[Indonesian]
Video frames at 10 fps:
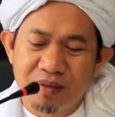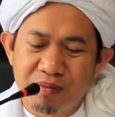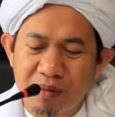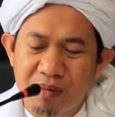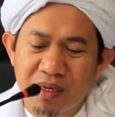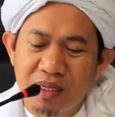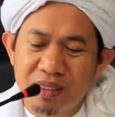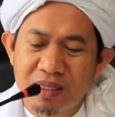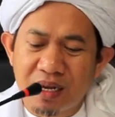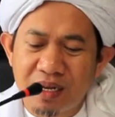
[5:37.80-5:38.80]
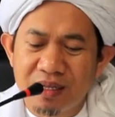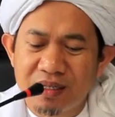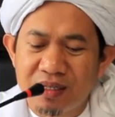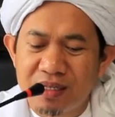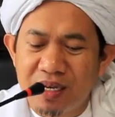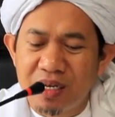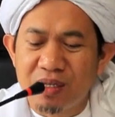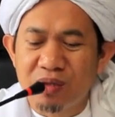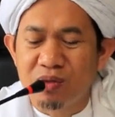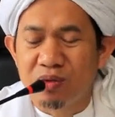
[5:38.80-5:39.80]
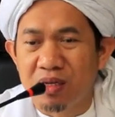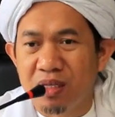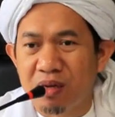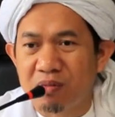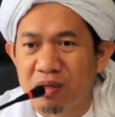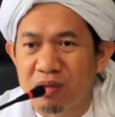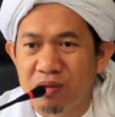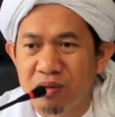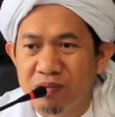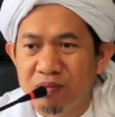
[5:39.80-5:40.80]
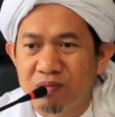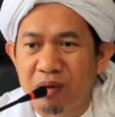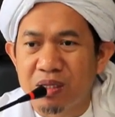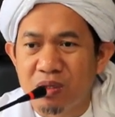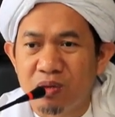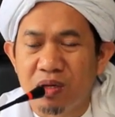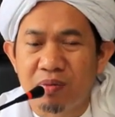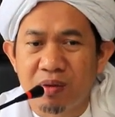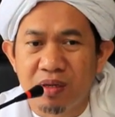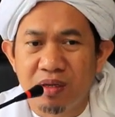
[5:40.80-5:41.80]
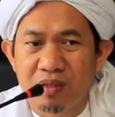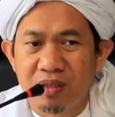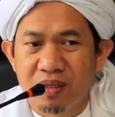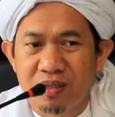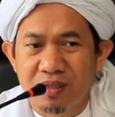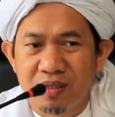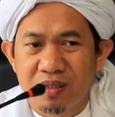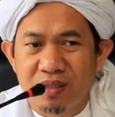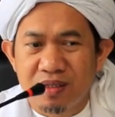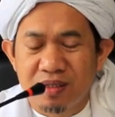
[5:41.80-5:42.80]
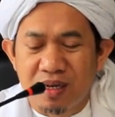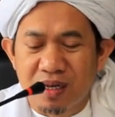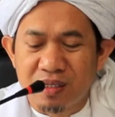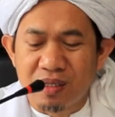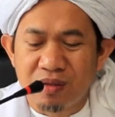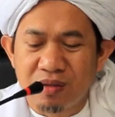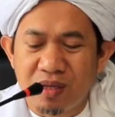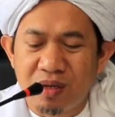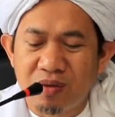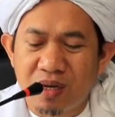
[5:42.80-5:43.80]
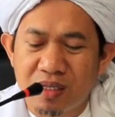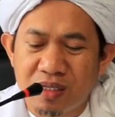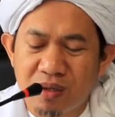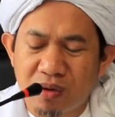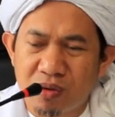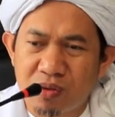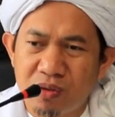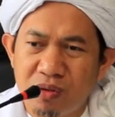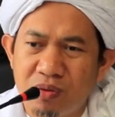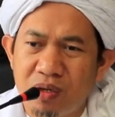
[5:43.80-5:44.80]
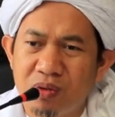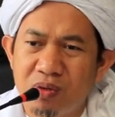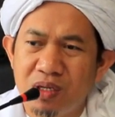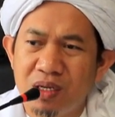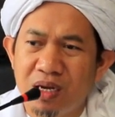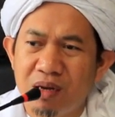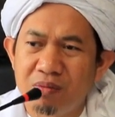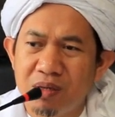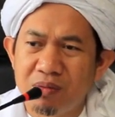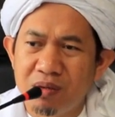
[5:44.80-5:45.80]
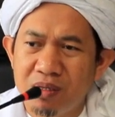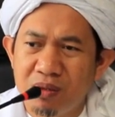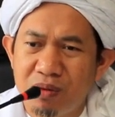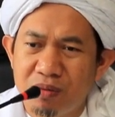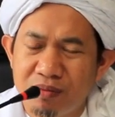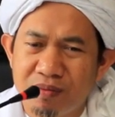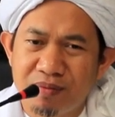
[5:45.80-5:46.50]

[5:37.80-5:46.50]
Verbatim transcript: pemerintah itu juga termasuk patuh kepada Allah. Ati Allah wa ati Rasul wa ulil amri minkum.